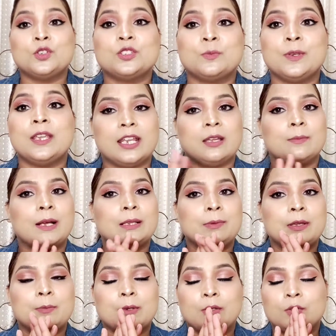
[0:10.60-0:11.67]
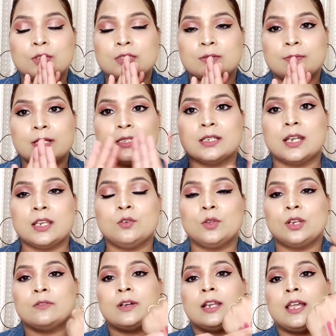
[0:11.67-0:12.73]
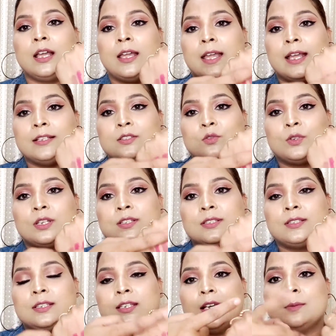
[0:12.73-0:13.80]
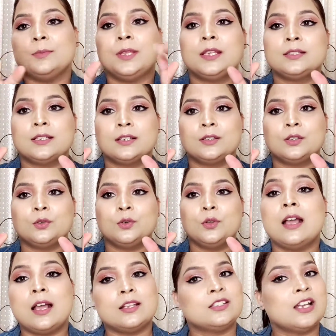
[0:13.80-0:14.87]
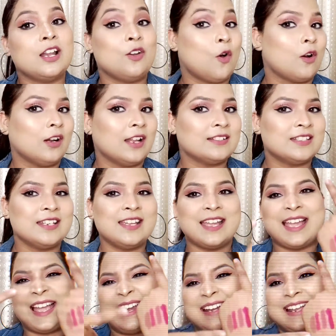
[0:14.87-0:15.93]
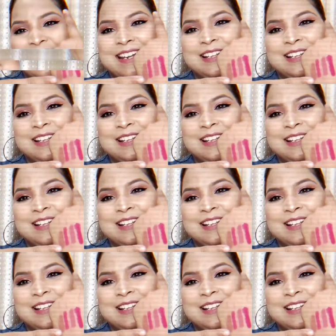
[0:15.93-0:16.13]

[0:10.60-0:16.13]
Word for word: आपको खाने के बाद भी ये बिल्कुल समझ नहीं होने वाला एज यू कैन सी आप देख सकते हो इतना अच्छा लॉन्ग लास्टिंग है एंड है